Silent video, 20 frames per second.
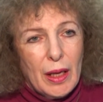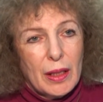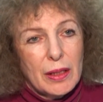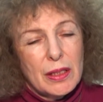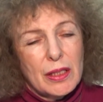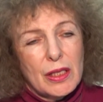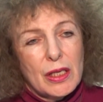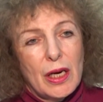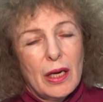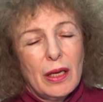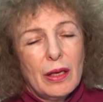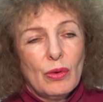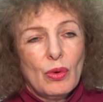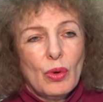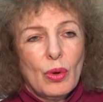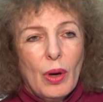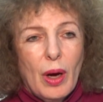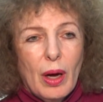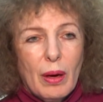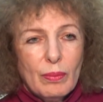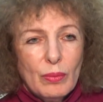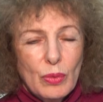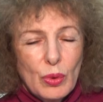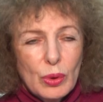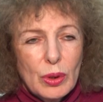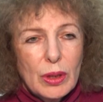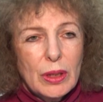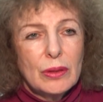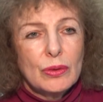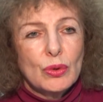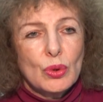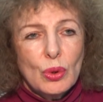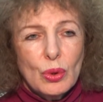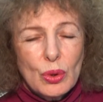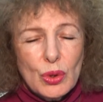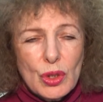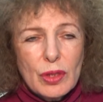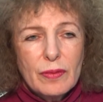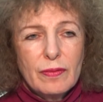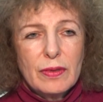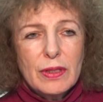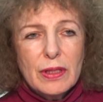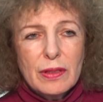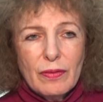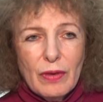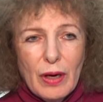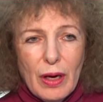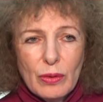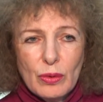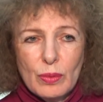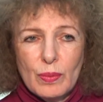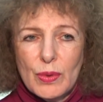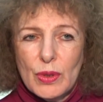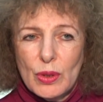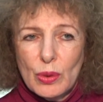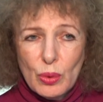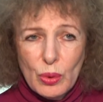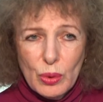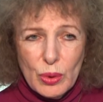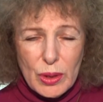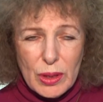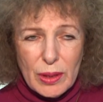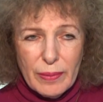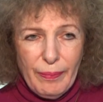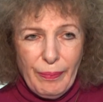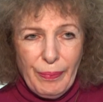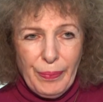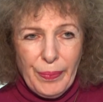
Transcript: К сожалению, гормоны тоже вызывают психозы.